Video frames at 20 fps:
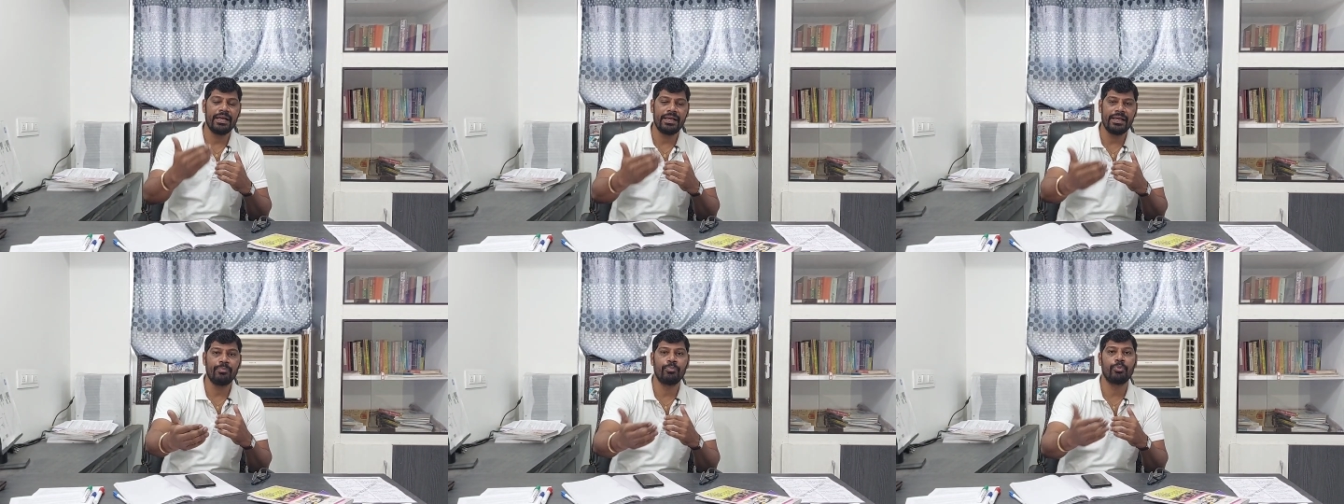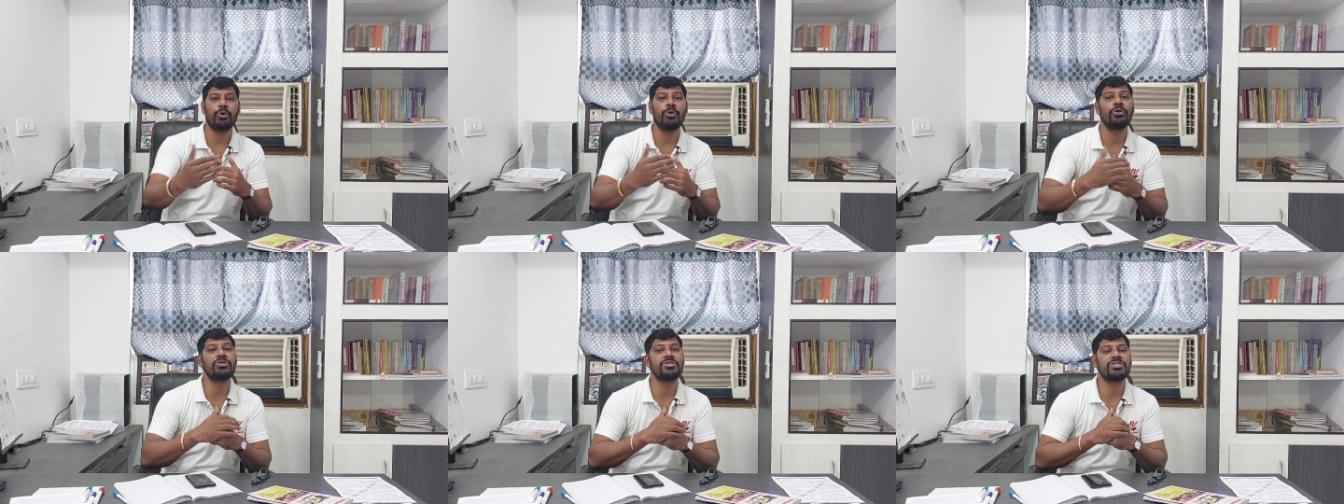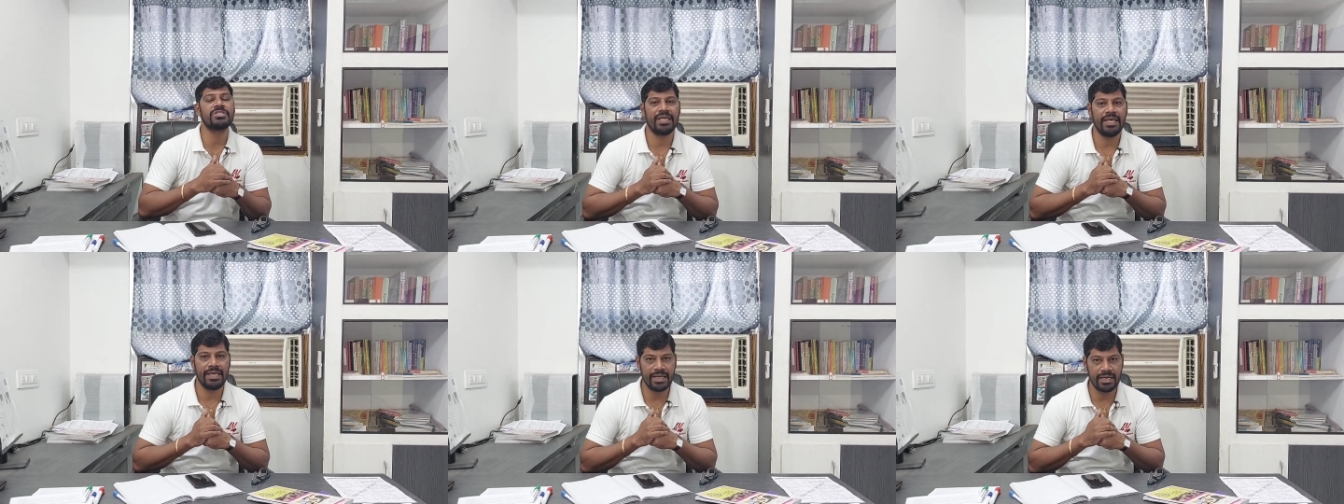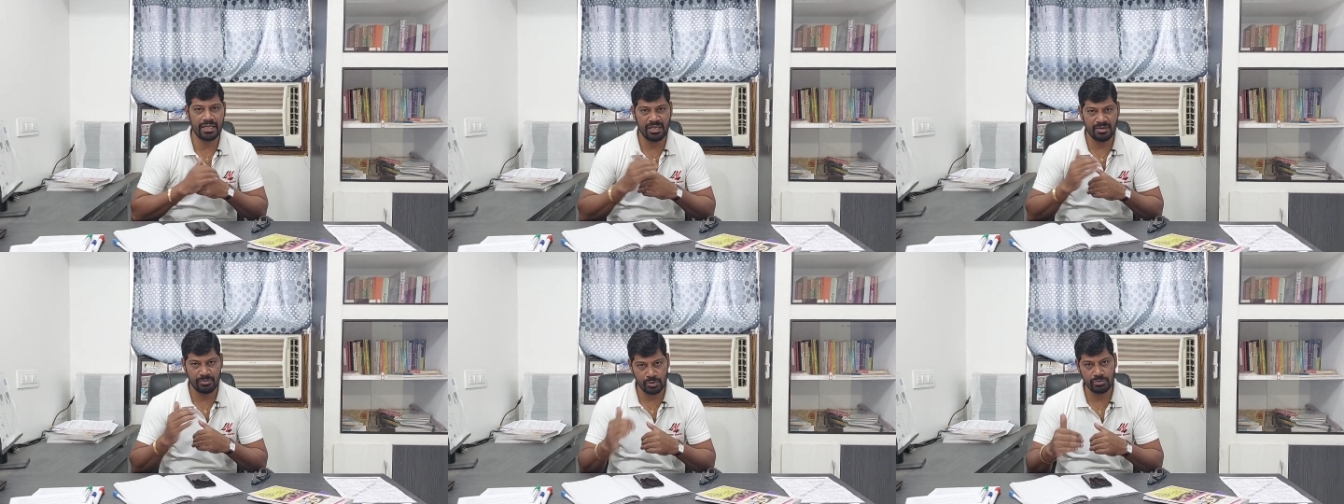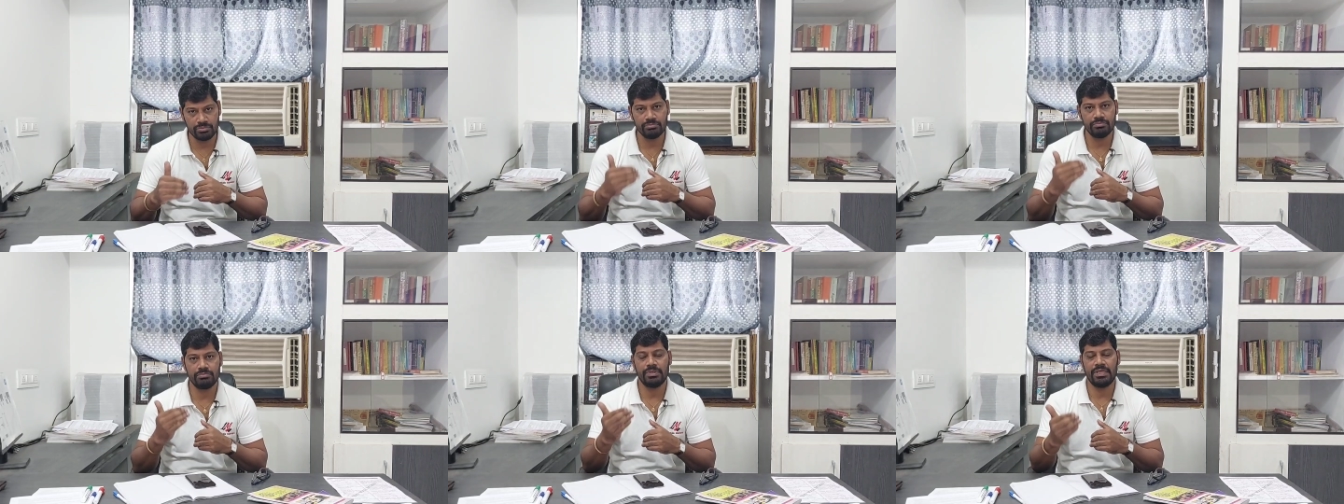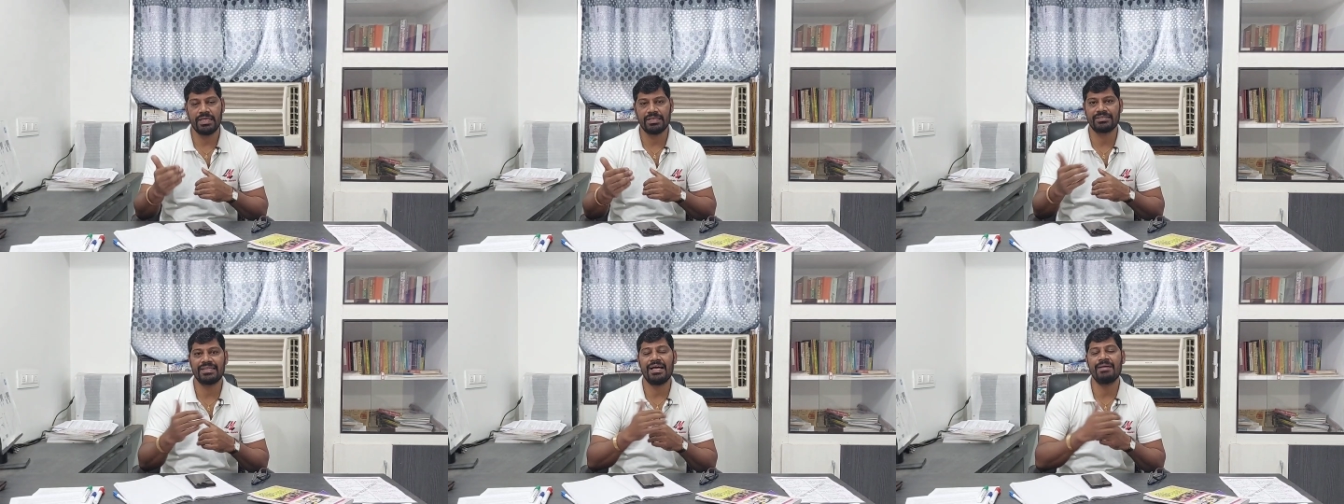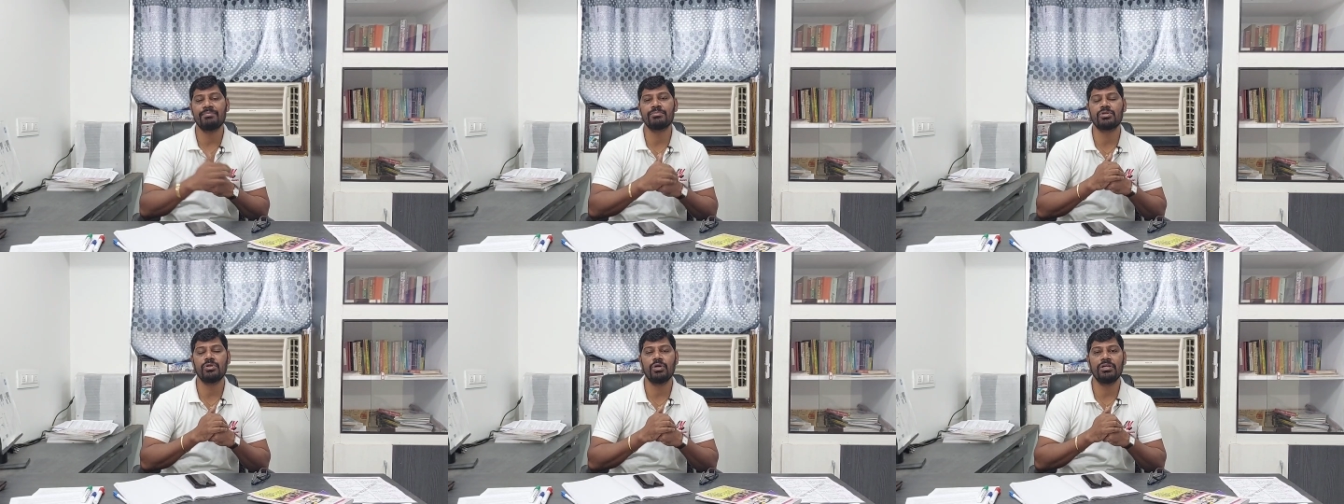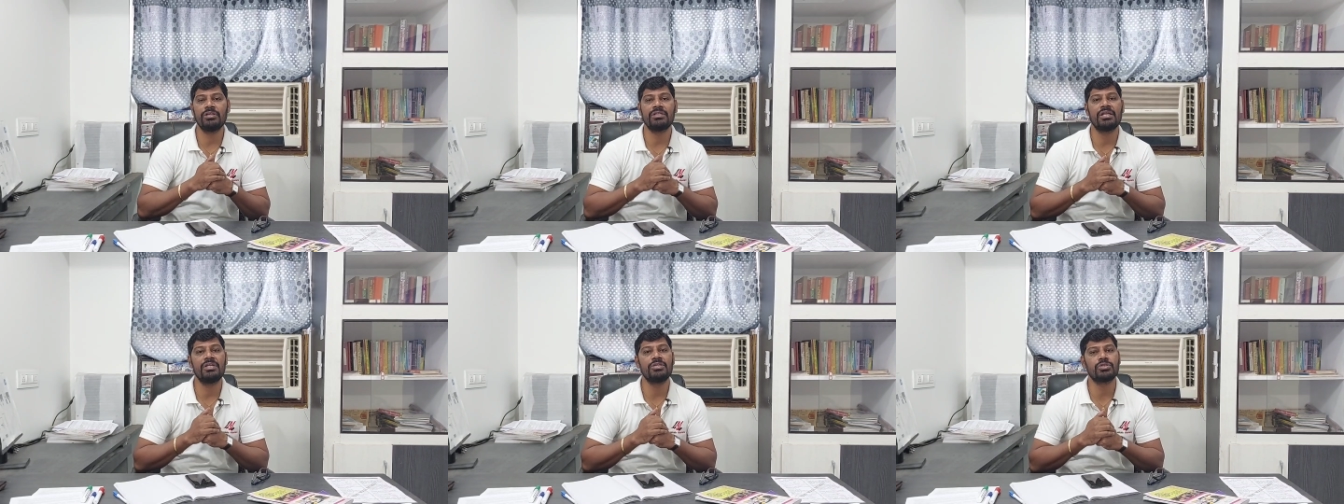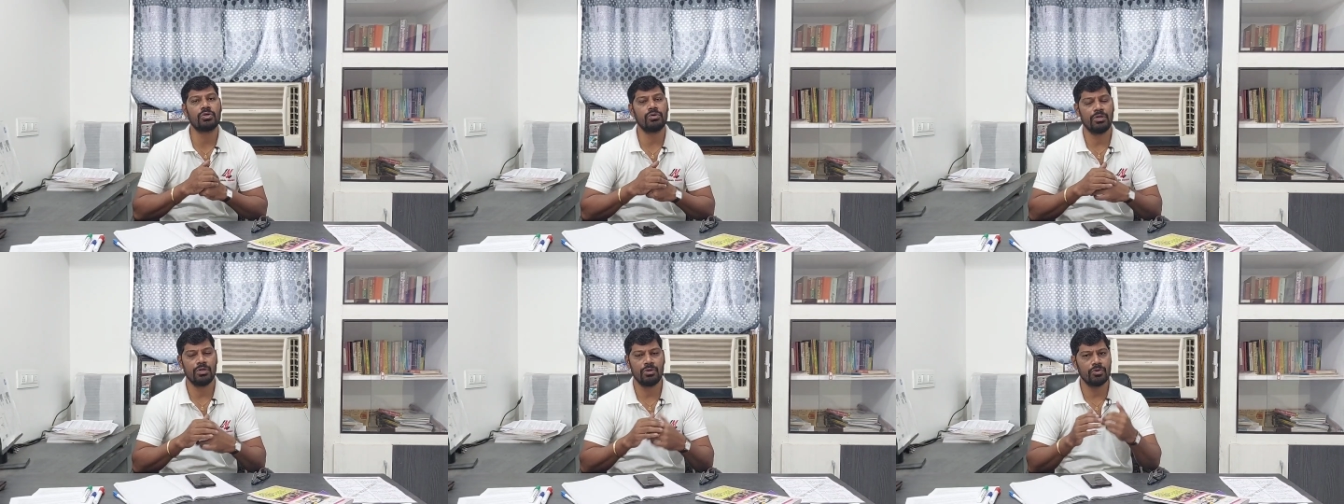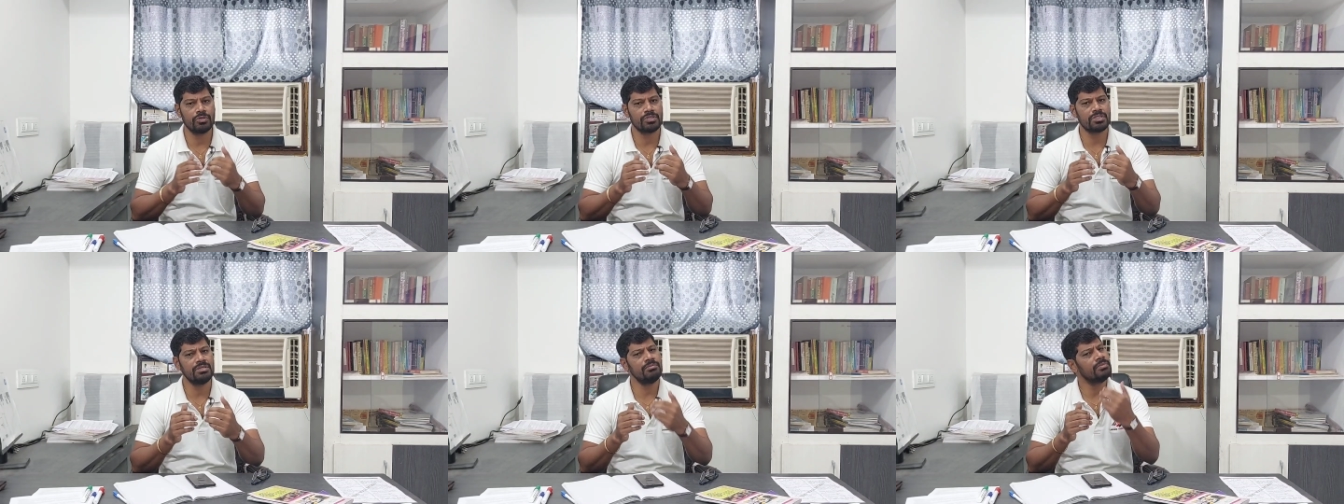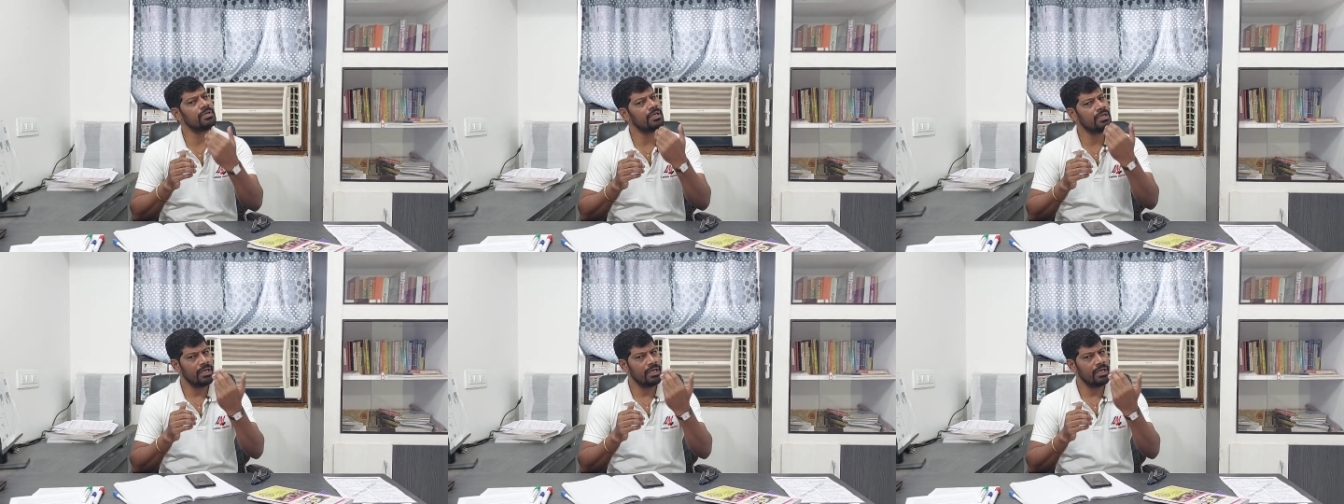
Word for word: రీప్రొడ్యూస్ చేయగలము ఎగ్జామ్స్లో అని తెలుసుకోవడం కోసం